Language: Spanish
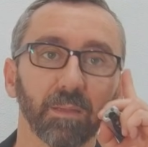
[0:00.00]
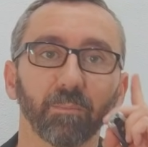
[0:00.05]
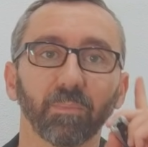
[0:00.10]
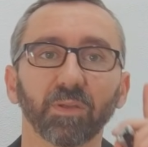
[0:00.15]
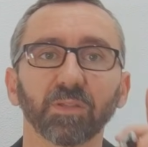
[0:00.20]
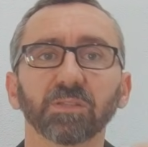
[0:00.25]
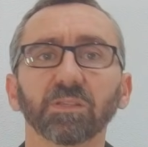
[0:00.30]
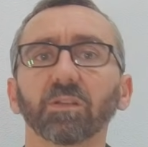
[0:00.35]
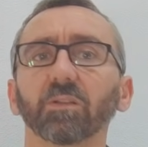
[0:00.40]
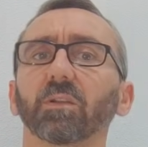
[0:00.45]

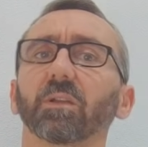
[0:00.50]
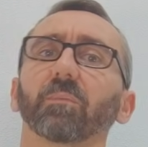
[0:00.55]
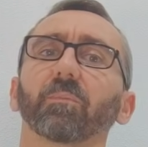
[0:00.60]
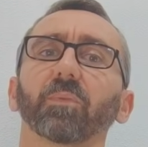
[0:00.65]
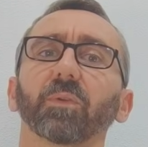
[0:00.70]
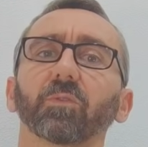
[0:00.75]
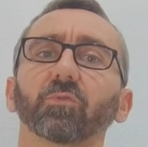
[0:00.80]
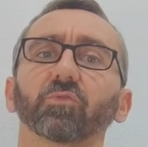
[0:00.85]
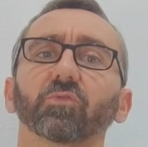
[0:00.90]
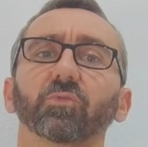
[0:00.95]
Pero si no nos
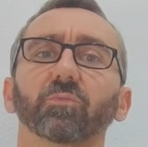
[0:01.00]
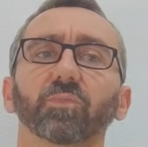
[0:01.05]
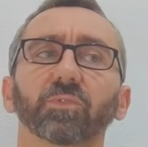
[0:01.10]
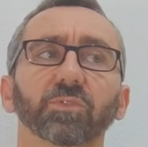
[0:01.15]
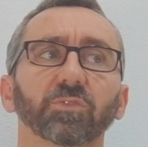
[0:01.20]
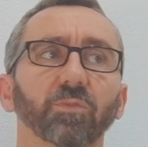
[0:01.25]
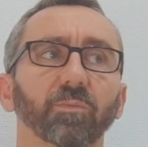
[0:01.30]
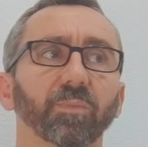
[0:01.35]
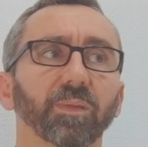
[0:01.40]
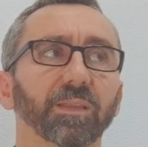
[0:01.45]
ponen un
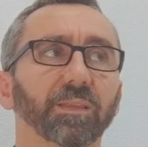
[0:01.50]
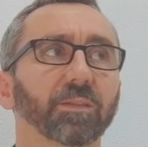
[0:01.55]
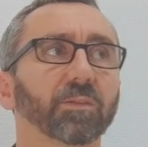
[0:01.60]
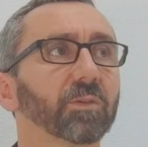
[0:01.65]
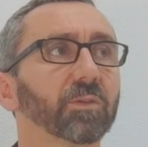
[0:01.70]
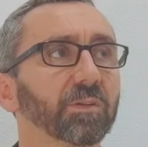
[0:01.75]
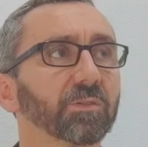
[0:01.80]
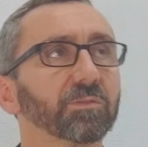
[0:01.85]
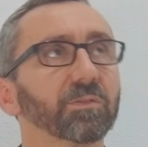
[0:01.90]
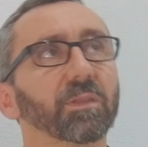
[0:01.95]
supuesto
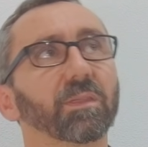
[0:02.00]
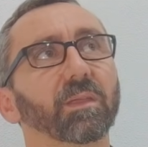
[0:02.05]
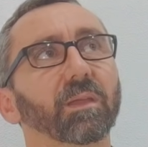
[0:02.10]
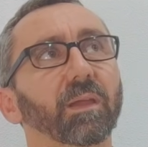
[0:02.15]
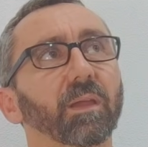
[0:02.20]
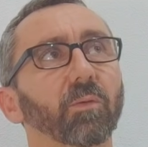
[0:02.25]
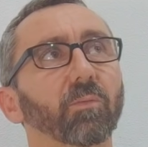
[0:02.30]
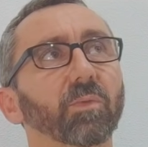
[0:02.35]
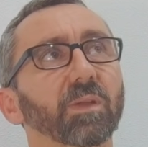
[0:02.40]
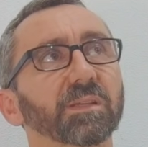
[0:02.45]
práctico que nos
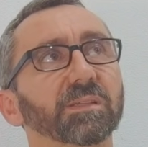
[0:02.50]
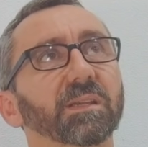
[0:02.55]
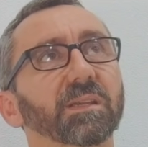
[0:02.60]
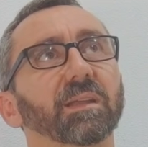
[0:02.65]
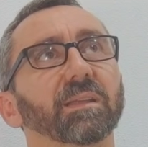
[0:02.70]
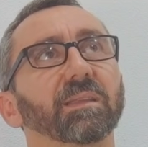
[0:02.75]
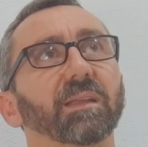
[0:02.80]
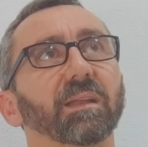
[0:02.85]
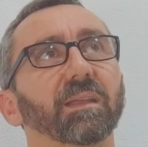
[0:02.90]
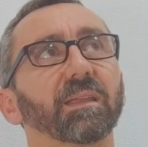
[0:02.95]
dicen que una
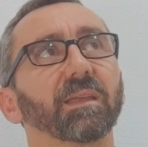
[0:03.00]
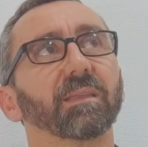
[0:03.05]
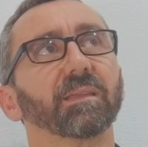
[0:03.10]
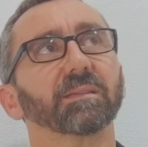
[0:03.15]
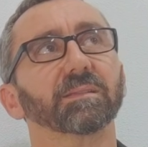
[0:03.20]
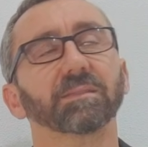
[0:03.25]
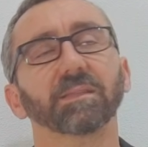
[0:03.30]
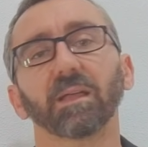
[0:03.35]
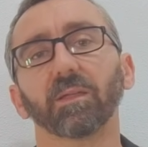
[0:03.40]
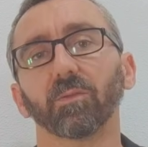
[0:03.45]
Secretaría
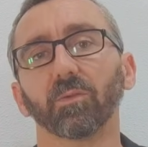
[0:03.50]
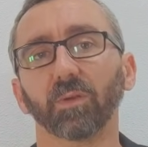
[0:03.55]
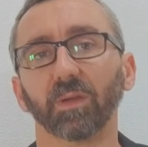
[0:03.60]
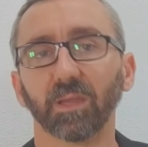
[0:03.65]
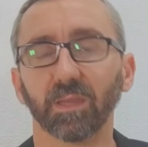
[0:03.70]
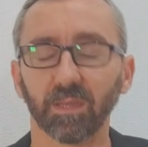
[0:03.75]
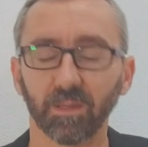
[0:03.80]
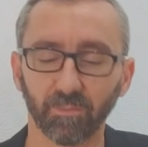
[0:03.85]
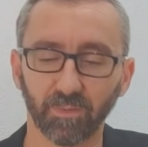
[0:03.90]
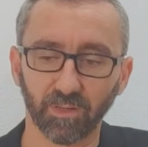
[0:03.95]
de Estado
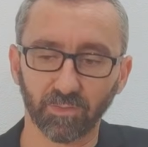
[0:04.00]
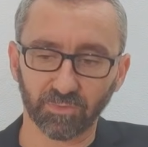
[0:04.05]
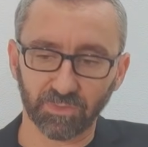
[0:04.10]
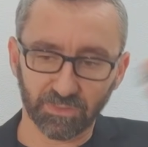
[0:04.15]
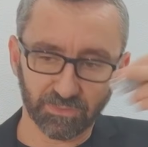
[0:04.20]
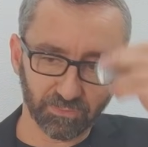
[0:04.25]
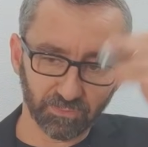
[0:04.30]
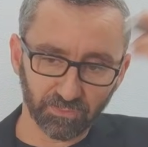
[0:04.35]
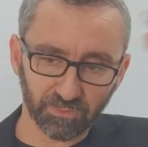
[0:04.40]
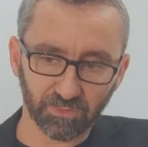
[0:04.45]
que lleva
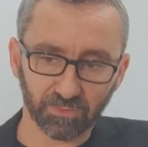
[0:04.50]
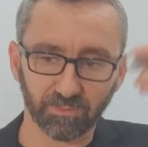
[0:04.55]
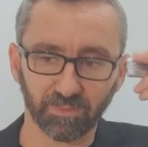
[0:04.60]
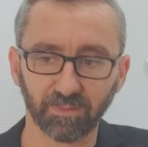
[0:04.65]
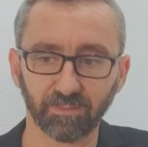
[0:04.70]
los asuntos,